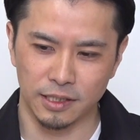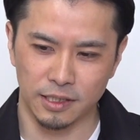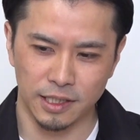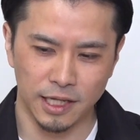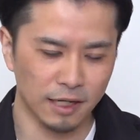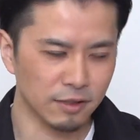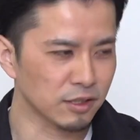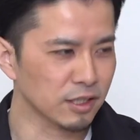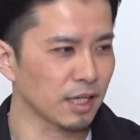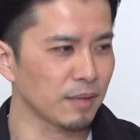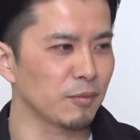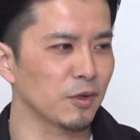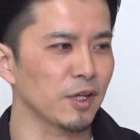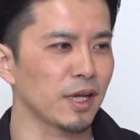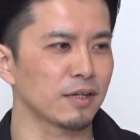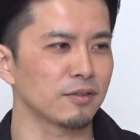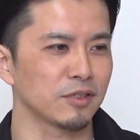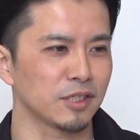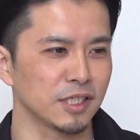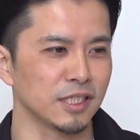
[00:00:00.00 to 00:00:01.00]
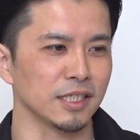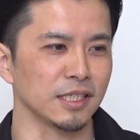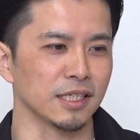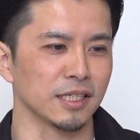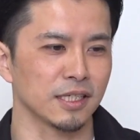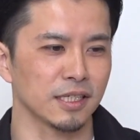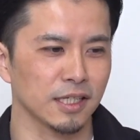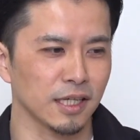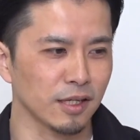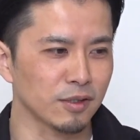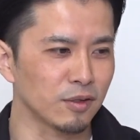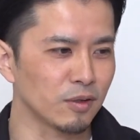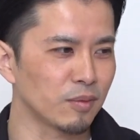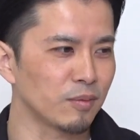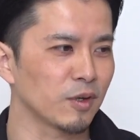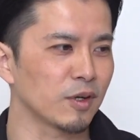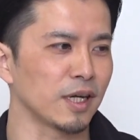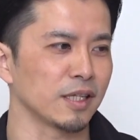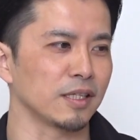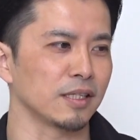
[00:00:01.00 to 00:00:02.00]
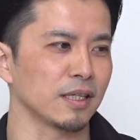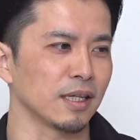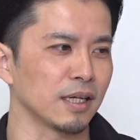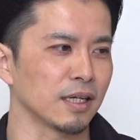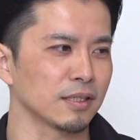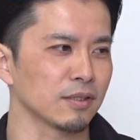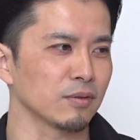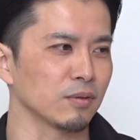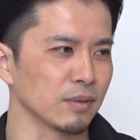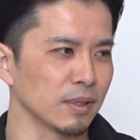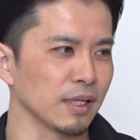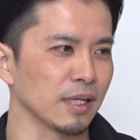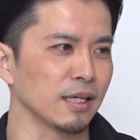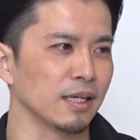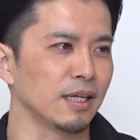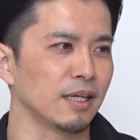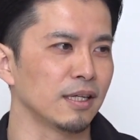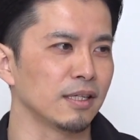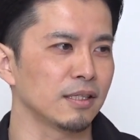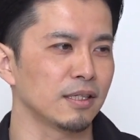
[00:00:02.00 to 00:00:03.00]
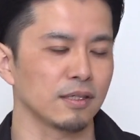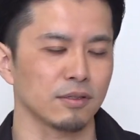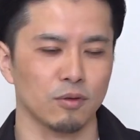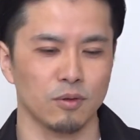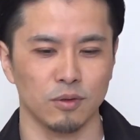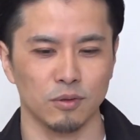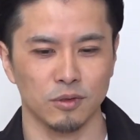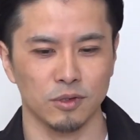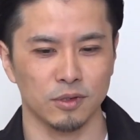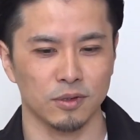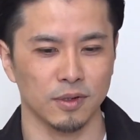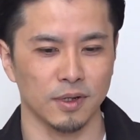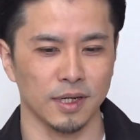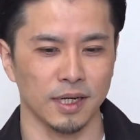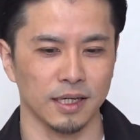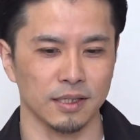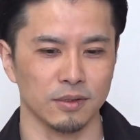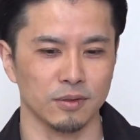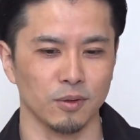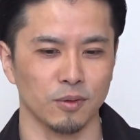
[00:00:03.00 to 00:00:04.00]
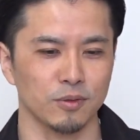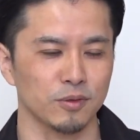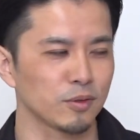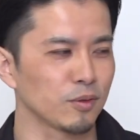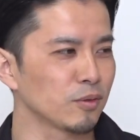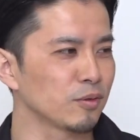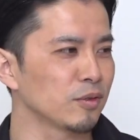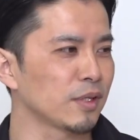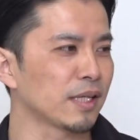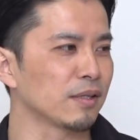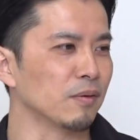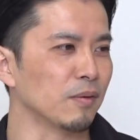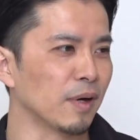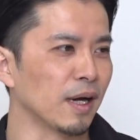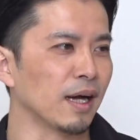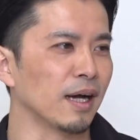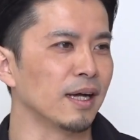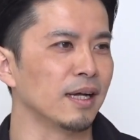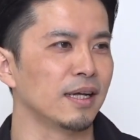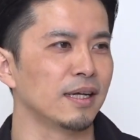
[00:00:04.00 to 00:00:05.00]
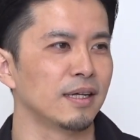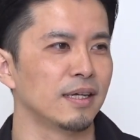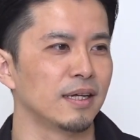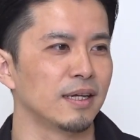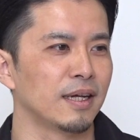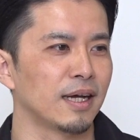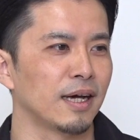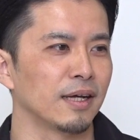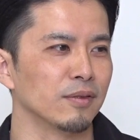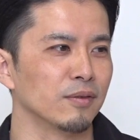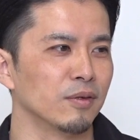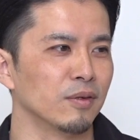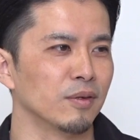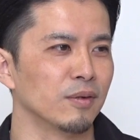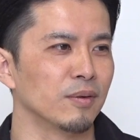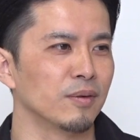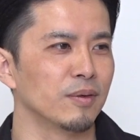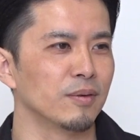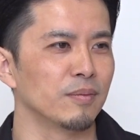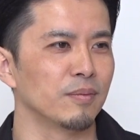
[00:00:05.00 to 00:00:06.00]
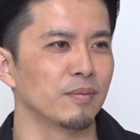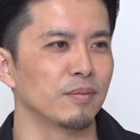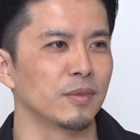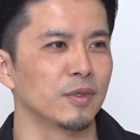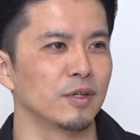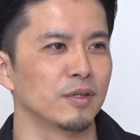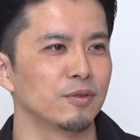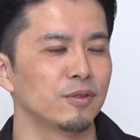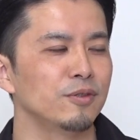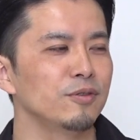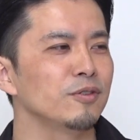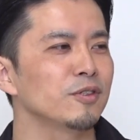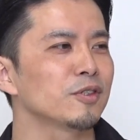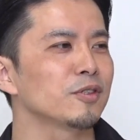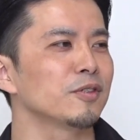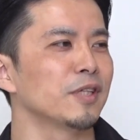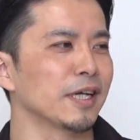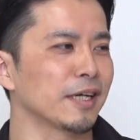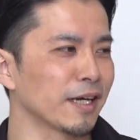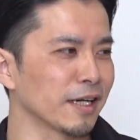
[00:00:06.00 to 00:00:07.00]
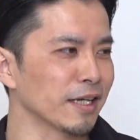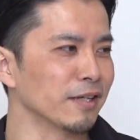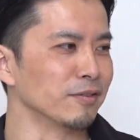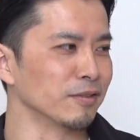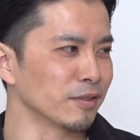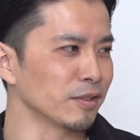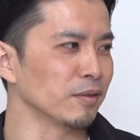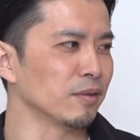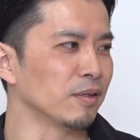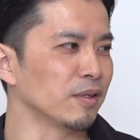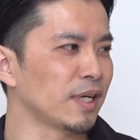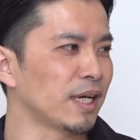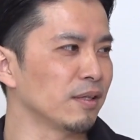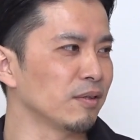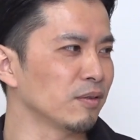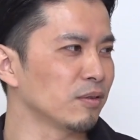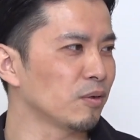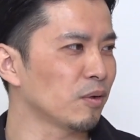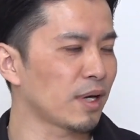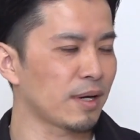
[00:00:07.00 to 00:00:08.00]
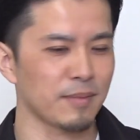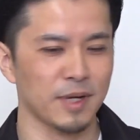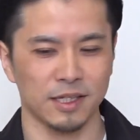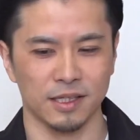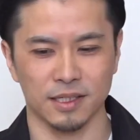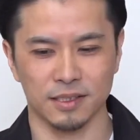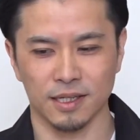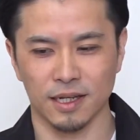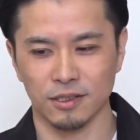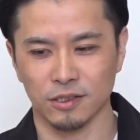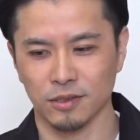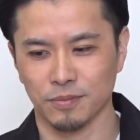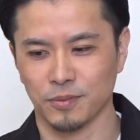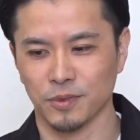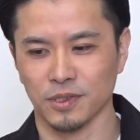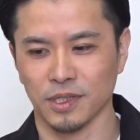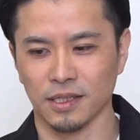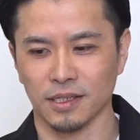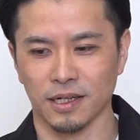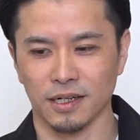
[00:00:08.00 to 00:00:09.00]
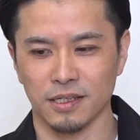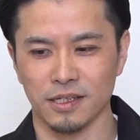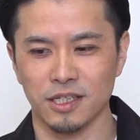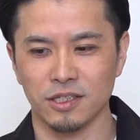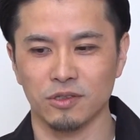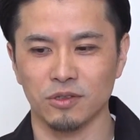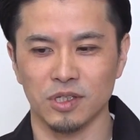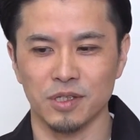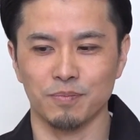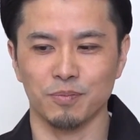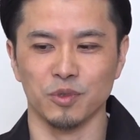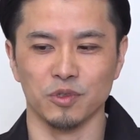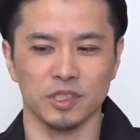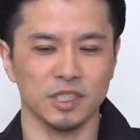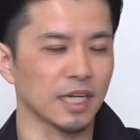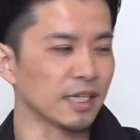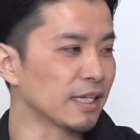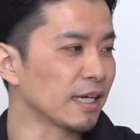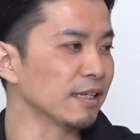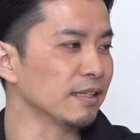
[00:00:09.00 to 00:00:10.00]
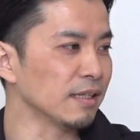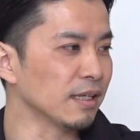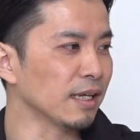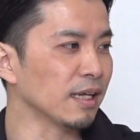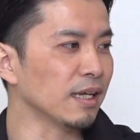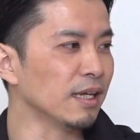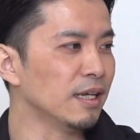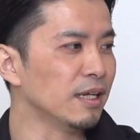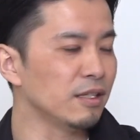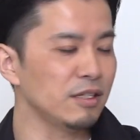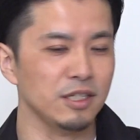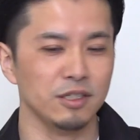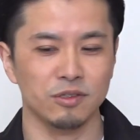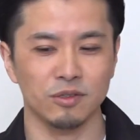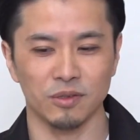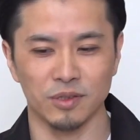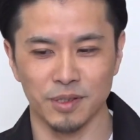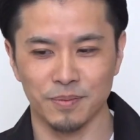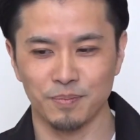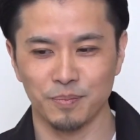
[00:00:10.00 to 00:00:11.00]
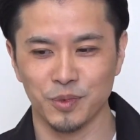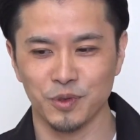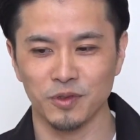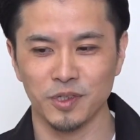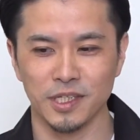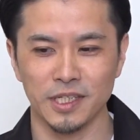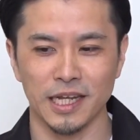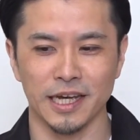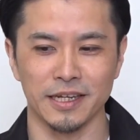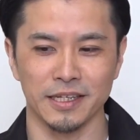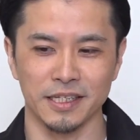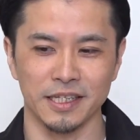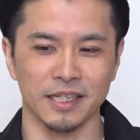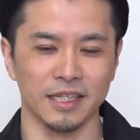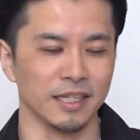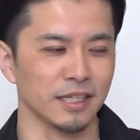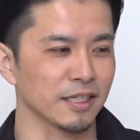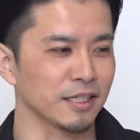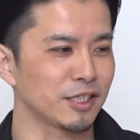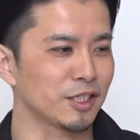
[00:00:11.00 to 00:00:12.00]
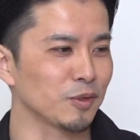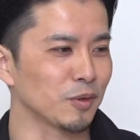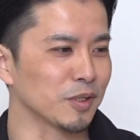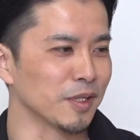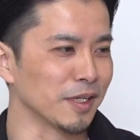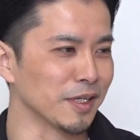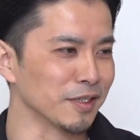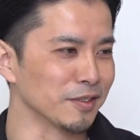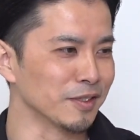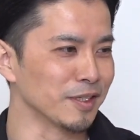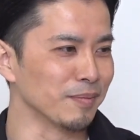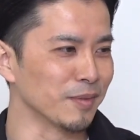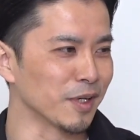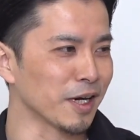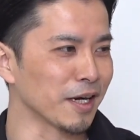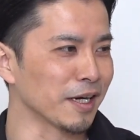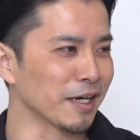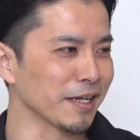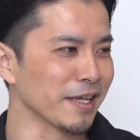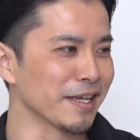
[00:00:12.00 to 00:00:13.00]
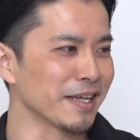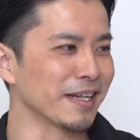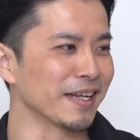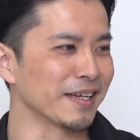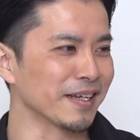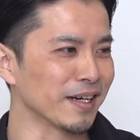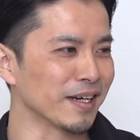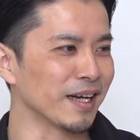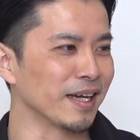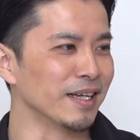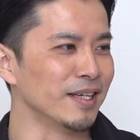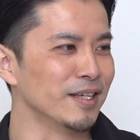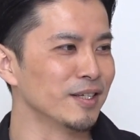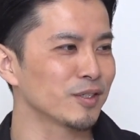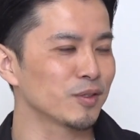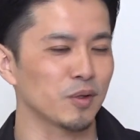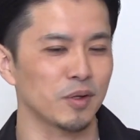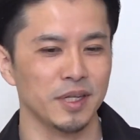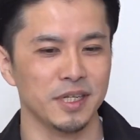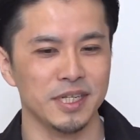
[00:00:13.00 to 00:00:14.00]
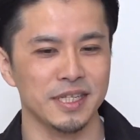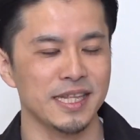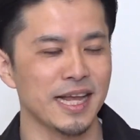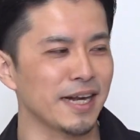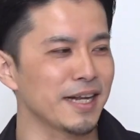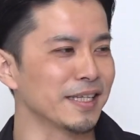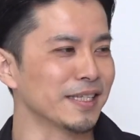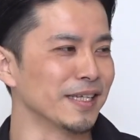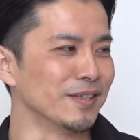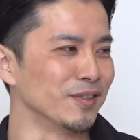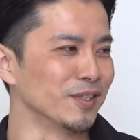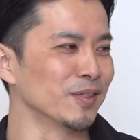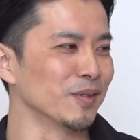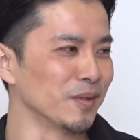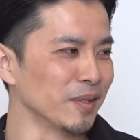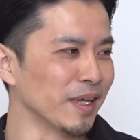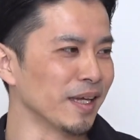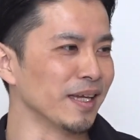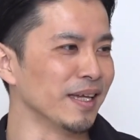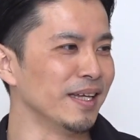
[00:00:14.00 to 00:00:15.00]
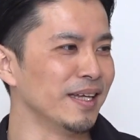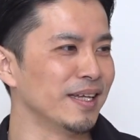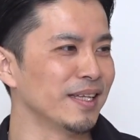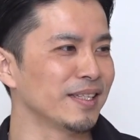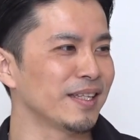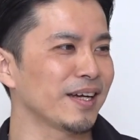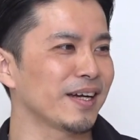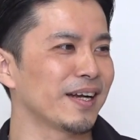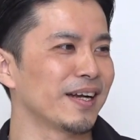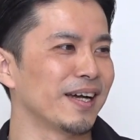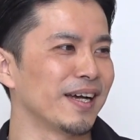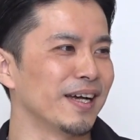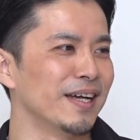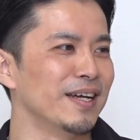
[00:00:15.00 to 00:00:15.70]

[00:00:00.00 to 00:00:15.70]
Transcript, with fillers: い、役者もやるし脚本も書いてた人ででこの人が独特なのは、うん、あの分数で書けるんですよあのドラマって30分だったら21分しかないんで、うん、21分以内に起承転結全部書かなきゃいけないから、うん、それに慣れてる人でだから